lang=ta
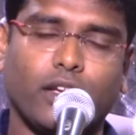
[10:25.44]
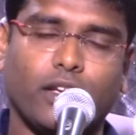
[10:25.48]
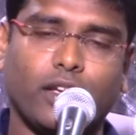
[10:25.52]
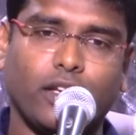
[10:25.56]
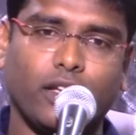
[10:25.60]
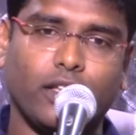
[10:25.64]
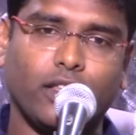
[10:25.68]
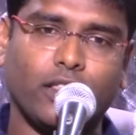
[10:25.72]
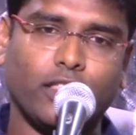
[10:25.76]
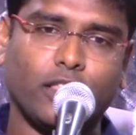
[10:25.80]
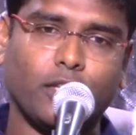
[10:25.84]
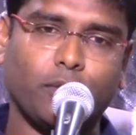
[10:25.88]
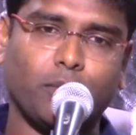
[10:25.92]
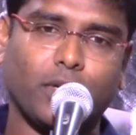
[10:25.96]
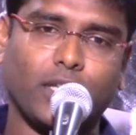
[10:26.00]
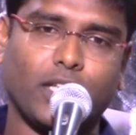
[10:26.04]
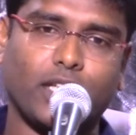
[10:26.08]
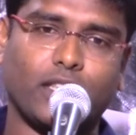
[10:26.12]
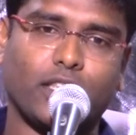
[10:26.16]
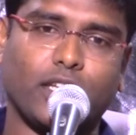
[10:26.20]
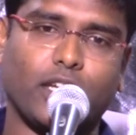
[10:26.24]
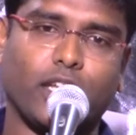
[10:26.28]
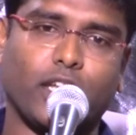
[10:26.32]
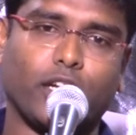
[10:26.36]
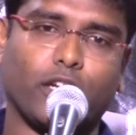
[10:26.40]
இந்து
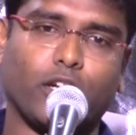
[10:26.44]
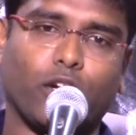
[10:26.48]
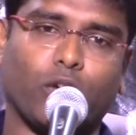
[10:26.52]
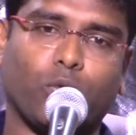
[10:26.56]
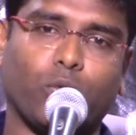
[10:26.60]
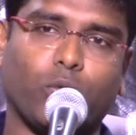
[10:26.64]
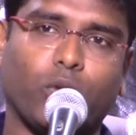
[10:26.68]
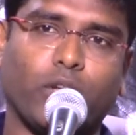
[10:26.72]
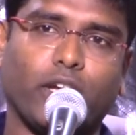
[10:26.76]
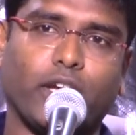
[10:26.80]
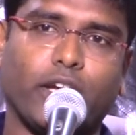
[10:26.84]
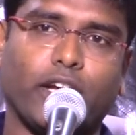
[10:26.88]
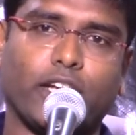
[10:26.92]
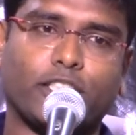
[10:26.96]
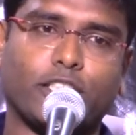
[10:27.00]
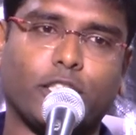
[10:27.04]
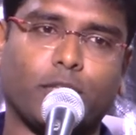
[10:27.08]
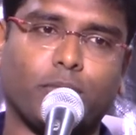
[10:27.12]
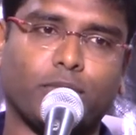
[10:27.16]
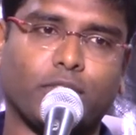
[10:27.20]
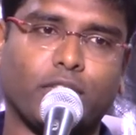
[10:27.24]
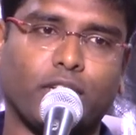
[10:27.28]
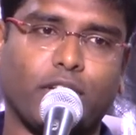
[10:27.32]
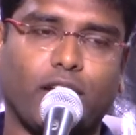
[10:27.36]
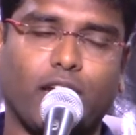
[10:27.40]
மதத்தில் இருக்கக்கூடிய
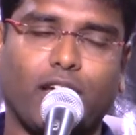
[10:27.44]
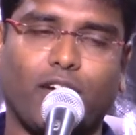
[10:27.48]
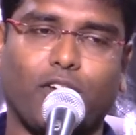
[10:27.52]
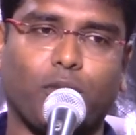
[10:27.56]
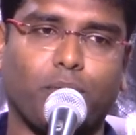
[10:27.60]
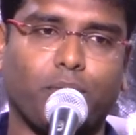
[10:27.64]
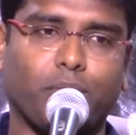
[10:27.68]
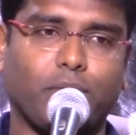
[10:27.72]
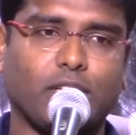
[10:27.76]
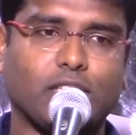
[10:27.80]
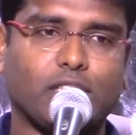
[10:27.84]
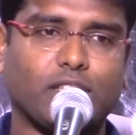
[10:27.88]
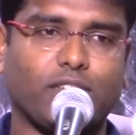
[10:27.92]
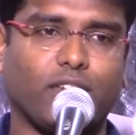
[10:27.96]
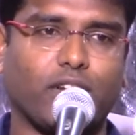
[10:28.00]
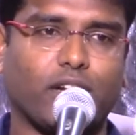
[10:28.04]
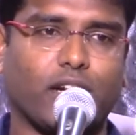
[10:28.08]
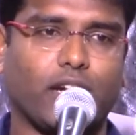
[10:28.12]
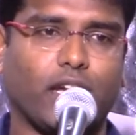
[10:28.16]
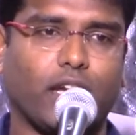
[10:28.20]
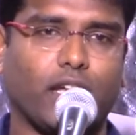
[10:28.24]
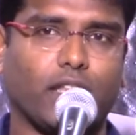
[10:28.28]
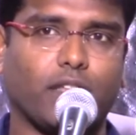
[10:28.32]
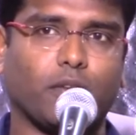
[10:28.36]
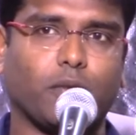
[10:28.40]
எக்ஸப்ஷன் எல்லாம் அவன் பேசவே
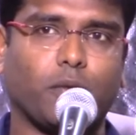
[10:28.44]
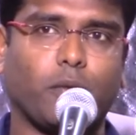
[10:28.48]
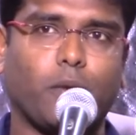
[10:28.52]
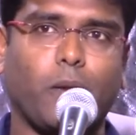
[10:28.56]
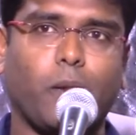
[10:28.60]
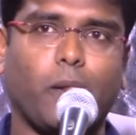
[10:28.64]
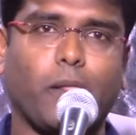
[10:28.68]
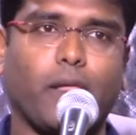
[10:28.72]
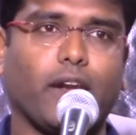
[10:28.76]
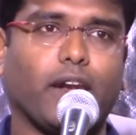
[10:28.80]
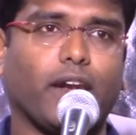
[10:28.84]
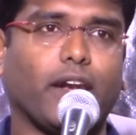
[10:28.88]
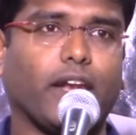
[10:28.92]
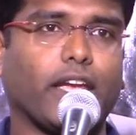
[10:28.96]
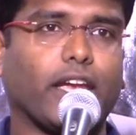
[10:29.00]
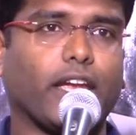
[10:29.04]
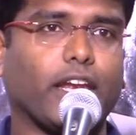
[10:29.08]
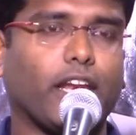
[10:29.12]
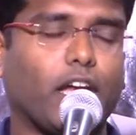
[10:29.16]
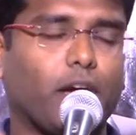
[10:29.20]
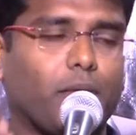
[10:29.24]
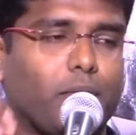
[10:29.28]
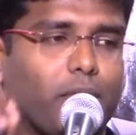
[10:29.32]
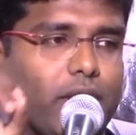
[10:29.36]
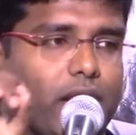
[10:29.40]
கிடையாது இன்னைக்கு
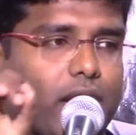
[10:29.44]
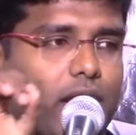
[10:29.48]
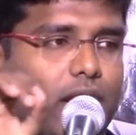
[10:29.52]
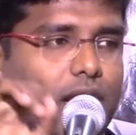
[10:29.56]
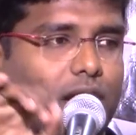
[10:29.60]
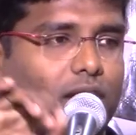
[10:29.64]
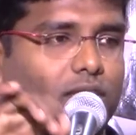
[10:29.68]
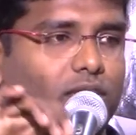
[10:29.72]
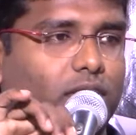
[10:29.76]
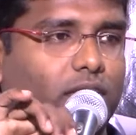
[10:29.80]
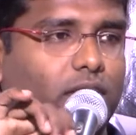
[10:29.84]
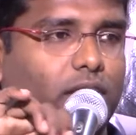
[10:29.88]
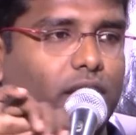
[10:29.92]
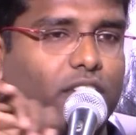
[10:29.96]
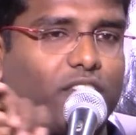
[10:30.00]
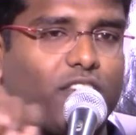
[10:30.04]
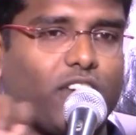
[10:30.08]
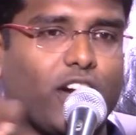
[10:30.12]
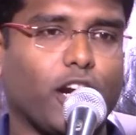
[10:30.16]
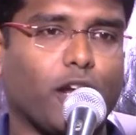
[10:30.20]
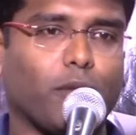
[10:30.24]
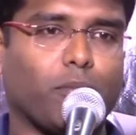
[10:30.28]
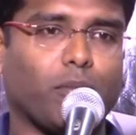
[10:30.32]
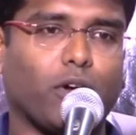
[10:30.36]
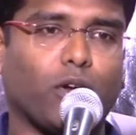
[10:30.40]
நாம யாராவது
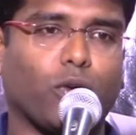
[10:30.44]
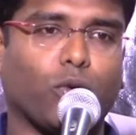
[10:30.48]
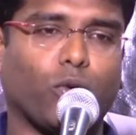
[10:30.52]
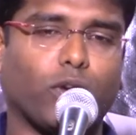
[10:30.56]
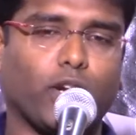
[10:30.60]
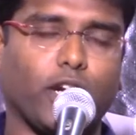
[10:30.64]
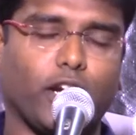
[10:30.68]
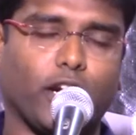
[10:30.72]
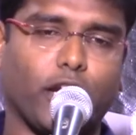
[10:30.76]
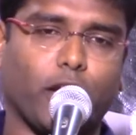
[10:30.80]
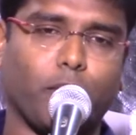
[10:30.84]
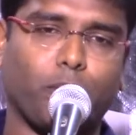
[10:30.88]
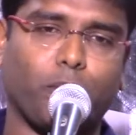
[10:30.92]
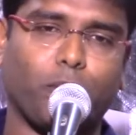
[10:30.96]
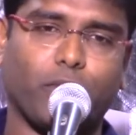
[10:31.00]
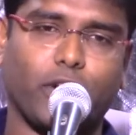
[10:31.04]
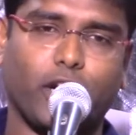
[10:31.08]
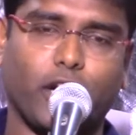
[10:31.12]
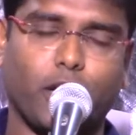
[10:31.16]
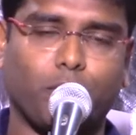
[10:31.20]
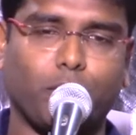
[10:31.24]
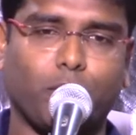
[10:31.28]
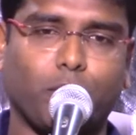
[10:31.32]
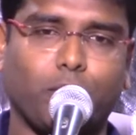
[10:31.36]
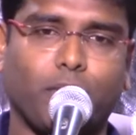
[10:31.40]
நிர்வாணமா ரோட்ல
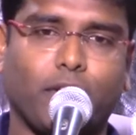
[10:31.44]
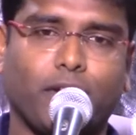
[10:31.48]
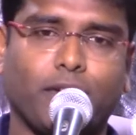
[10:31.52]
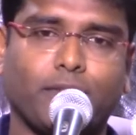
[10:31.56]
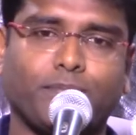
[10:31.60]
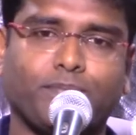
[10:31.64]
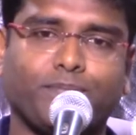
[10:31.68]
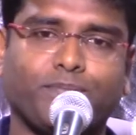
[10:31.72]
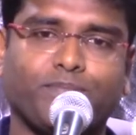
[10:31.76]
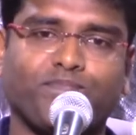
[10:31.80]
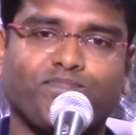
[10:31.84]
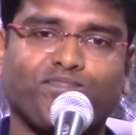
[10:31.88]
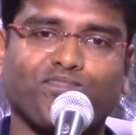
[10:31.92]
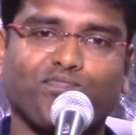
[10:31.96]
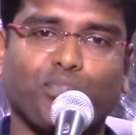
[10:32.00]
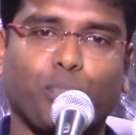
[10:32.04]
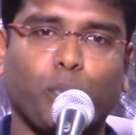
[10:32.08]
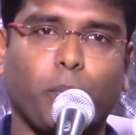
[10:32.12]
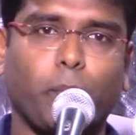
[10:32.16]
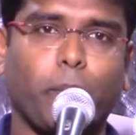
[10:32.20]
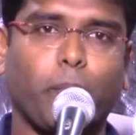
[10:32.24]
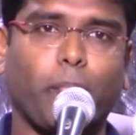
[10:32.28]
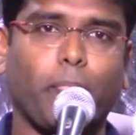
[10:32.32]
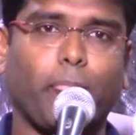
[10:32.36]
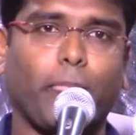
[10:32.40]
நடப்போமா
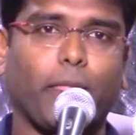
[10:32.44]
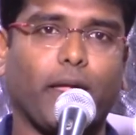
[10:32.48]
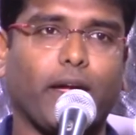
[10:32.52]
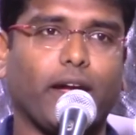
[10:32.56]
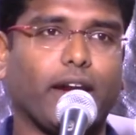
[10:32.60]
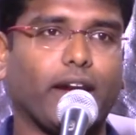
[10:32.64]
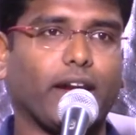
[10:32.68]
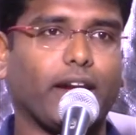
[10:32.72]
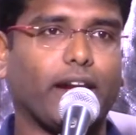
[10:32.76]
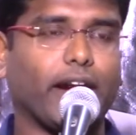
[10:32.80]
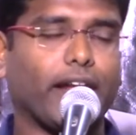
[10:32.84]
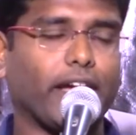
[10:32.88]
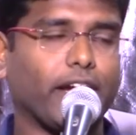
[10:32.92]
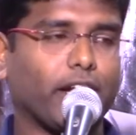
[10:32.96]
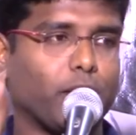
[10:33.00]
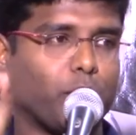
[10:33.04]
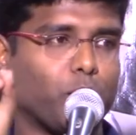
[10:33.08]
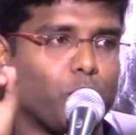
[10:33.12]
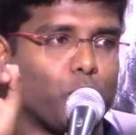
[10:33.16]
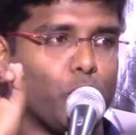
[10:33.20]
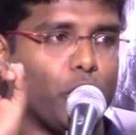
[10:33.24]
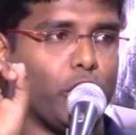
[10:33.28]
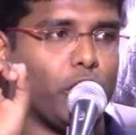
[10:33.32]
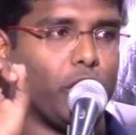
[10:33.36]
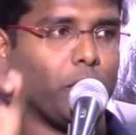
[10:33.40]
நடக்க
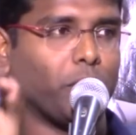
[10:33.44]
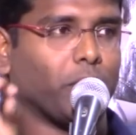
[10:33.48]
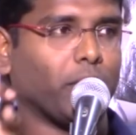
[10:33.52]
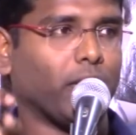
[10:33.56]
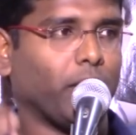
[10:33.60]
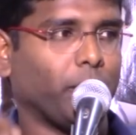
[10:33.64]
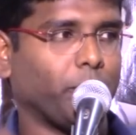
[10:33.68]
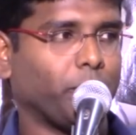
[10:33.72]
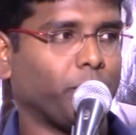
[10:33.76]
முடியுமா